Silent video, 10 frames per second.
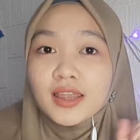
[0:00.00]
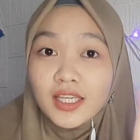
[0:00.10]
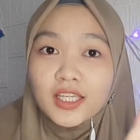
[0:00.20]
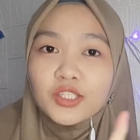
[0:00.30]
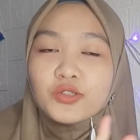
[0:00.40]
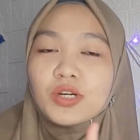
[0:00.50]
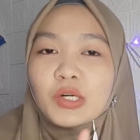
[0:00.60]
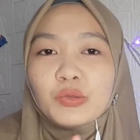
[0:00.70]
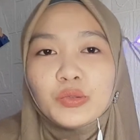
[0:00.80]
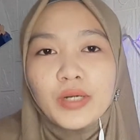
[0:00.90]
tinggi juga
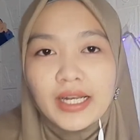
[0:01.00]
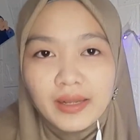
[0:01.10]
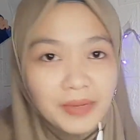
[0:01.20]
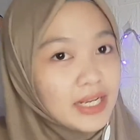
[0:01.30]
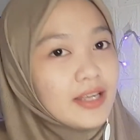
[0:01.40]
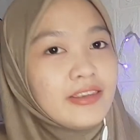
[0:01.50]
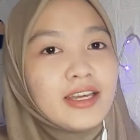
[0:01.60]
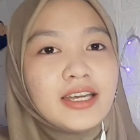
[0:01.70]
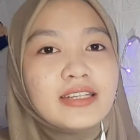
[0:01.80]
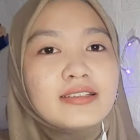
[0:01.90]
keuntungan. Nah,
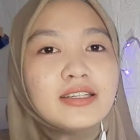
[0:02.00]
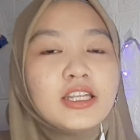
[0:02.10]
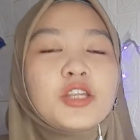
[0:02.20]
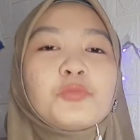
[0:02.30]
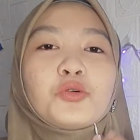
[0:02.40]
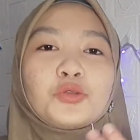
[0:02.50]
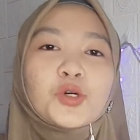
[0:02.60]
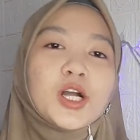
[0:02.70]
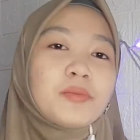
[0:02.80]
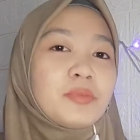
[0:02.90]
makanya di sini
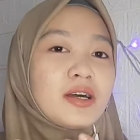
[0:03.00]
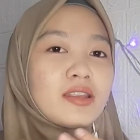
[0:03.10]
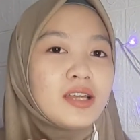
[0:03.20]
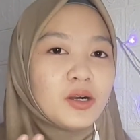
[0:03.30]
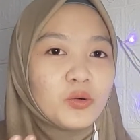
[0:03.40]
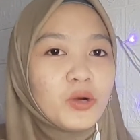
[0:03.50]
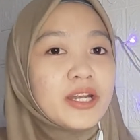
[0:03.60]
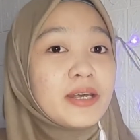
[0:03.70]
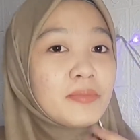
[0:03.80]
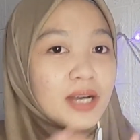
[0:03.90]
dibutuhkan
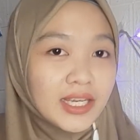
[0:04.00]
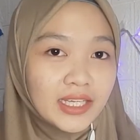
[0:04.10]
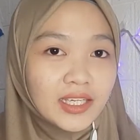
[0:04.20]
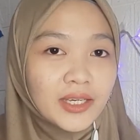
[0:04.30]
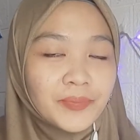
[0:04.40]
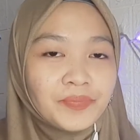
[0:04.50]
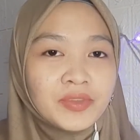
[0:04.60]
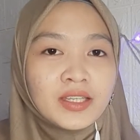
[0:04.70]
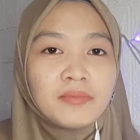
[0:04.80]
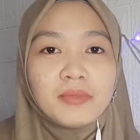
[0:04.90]
pengetahuan yang baik.
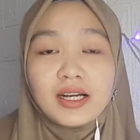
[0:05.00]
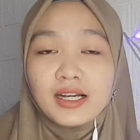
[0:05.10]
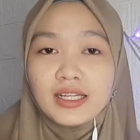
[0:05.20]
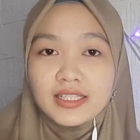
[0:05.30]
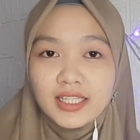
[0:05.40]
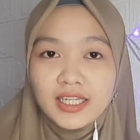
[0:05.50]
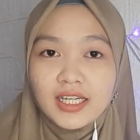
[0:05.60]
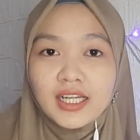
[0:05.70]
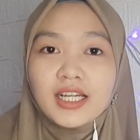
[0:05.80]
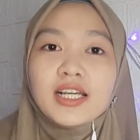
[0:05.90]

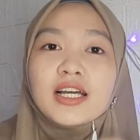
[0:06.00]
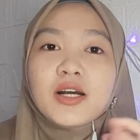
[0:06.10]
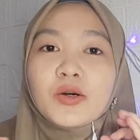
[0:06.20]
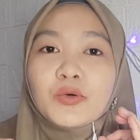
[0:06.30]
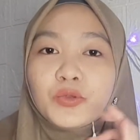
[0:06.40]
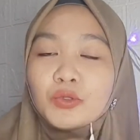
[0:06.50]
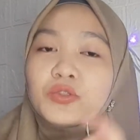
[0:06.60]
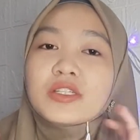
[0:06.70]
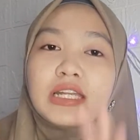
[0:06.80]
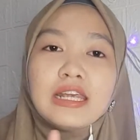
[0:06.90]
Makanya
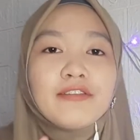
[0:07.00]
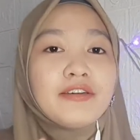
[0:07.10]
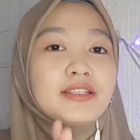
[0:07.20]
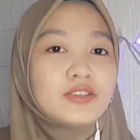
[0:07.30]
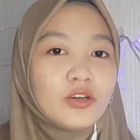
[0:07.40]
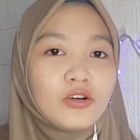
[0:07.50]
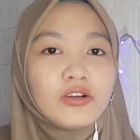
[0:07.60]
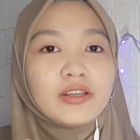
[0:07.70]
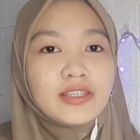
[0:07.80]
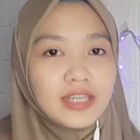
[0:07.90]
untuk jadi
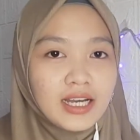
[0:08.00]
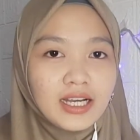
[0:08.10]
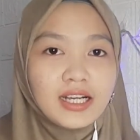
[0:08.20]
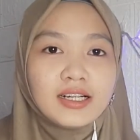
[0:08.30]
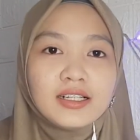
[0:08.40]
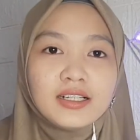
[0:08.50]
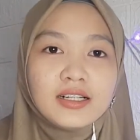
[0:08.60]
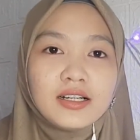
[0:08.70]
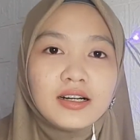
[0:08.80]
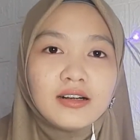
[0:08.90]
investor yang
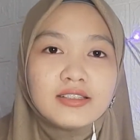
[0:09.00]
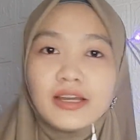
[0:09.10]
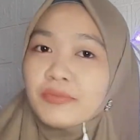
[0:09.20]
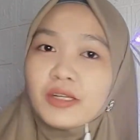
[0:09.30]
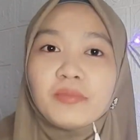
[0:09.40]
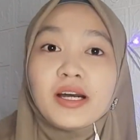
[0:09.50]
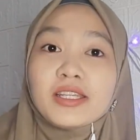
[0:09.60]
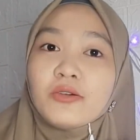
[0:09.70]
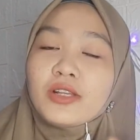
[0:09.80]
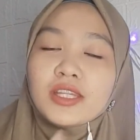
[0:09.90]
jam terbangnya udah